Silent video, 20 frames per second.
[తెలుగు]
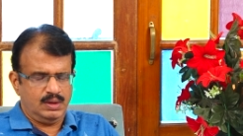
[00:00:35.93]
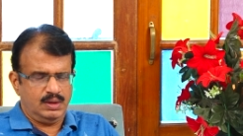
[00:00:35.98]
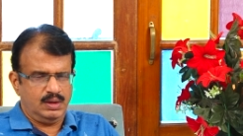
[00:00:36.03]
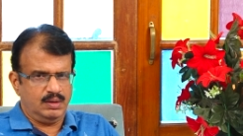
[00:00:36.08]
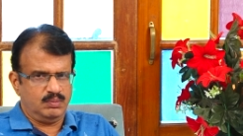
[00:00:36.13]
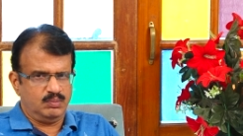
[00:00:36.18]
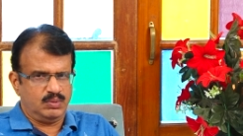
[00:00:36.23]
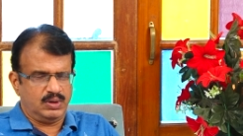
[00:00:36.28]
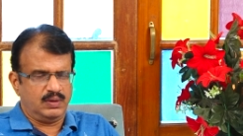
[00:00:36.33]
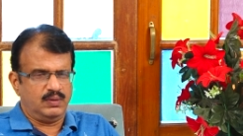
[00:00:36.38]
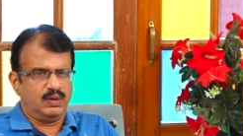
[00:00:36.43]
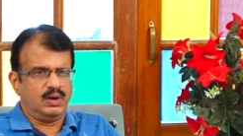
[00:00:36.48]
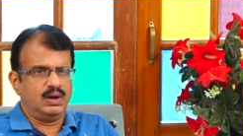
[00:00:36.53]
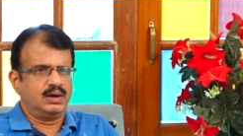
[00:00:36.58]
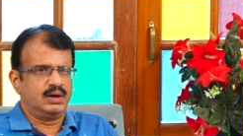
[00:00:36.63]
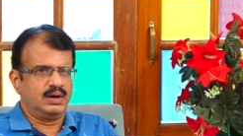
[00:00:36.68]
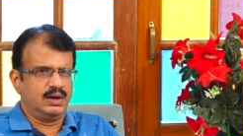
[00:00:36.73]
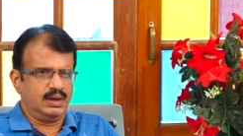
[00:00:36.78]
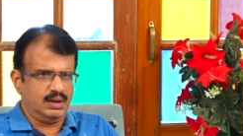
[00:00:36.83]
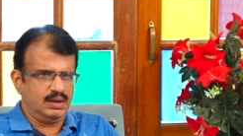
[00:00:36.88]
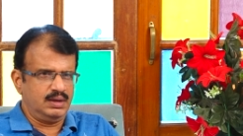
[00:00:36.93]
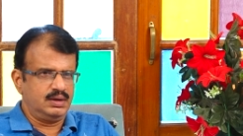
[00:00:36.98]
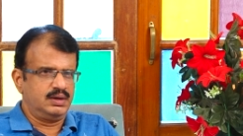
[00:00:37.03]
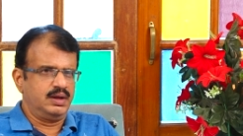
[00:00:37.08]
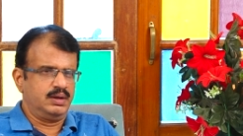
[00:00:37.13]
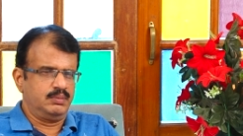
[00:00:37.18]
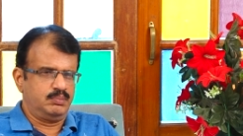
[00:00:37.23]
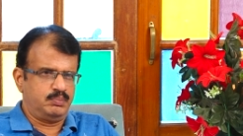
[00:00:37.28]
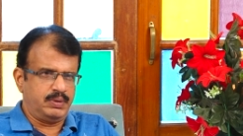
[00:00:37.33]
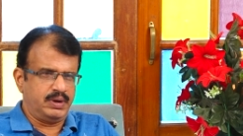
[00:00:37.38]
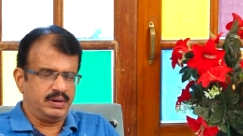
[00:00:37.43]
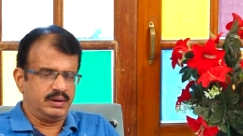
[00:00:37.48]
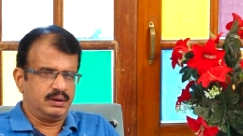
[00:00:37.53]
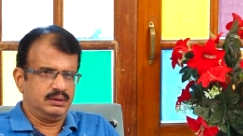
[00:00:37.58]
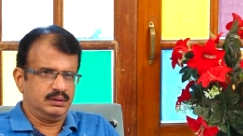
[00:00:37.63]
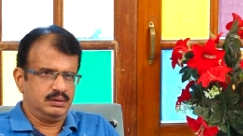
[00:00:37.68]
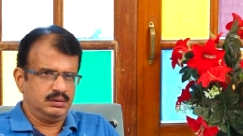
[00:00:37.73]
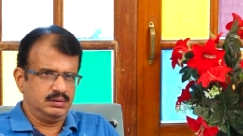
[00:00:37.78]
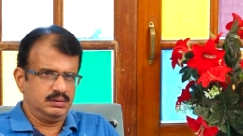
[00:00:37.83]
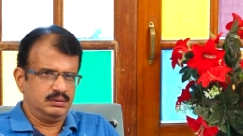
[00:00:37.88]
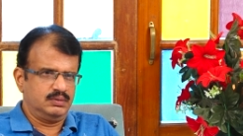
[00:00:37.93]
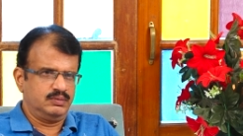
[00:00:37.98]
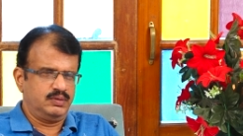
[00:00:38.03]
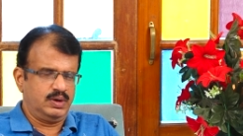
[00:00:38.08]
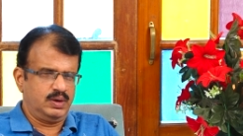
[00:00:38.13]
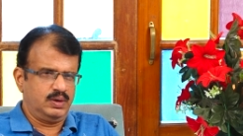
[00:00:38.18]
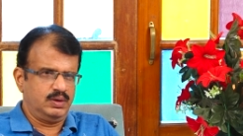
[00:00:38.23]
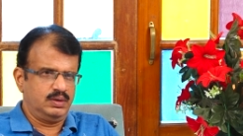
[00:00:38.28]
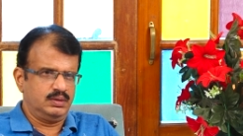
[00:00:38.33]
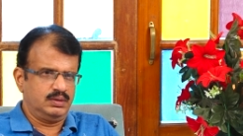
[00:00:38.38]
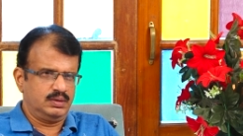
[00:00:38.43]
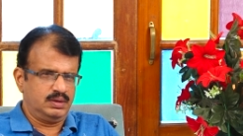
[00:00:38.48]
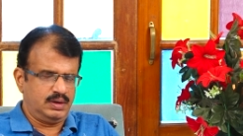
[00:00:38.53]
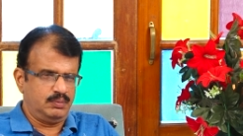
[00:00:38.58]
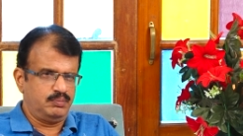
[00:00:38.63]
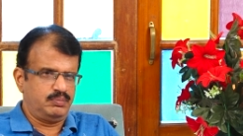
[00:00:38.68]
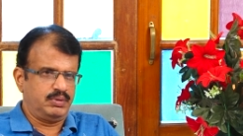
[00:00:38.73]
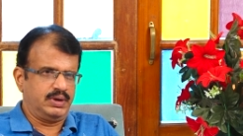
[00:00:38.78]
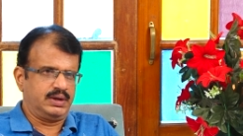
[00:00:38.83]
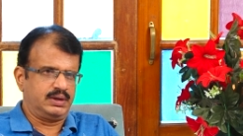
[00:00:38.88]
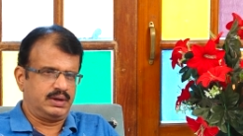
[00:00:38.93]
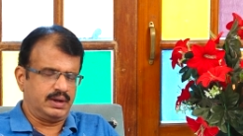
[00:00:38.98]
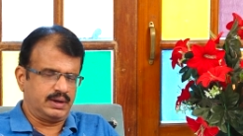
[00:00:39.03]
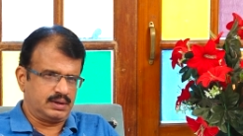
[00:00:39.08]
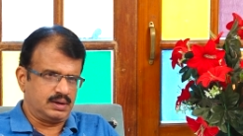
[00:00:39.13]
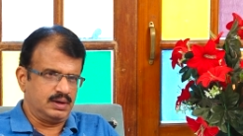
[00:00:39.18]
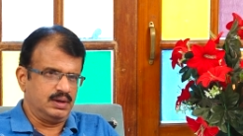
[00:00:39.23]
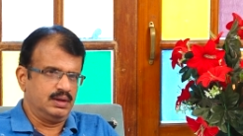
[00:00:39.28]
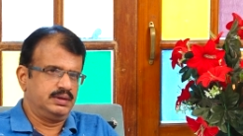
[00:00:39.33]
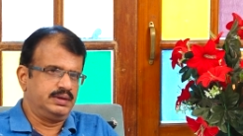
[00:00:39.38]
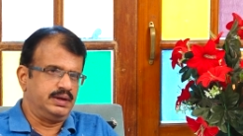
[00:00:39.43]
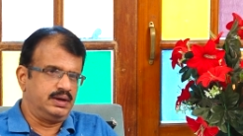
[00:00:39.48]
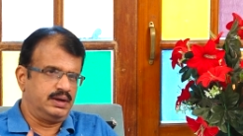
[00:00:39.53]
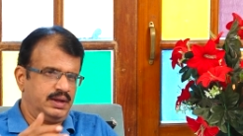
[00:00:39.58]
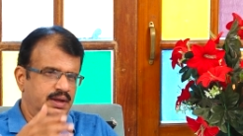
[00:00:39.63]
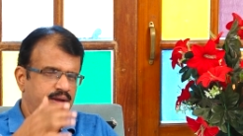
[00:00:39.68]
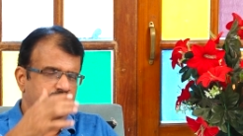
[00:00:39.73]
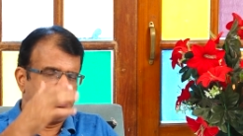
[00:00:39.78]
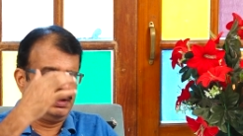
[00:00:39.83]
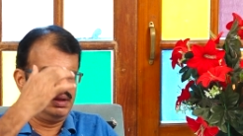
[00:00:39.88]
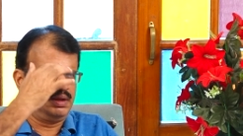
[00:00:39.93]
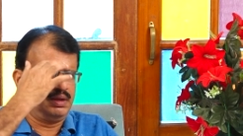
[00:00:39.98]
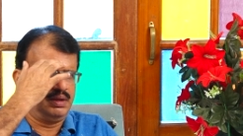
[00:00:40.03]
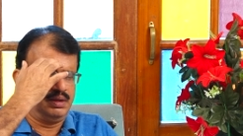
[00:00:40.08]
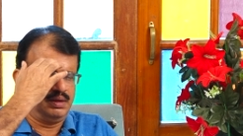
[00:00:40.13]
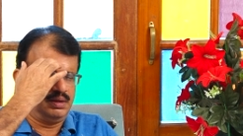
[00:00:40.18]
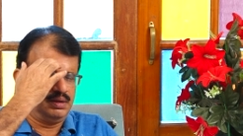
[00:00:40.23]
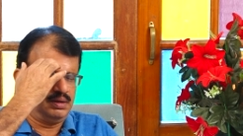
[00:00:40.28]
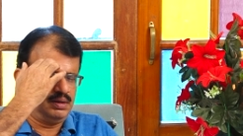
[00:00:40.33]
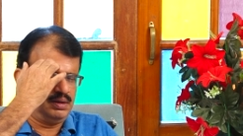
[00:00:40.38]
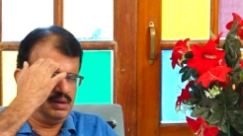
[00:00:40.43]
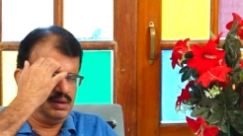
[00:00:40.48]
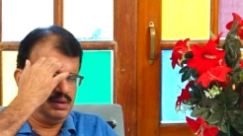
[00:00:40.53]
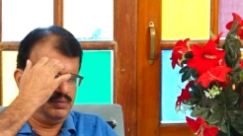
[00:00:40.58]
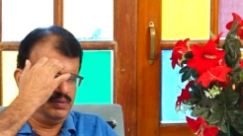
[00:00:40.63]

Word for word: ఇక మనం ఆల్రెడీ డీపేక్ వీడియో డీపేక్ టెక్నాలజీ అంటే ఏంది hmm.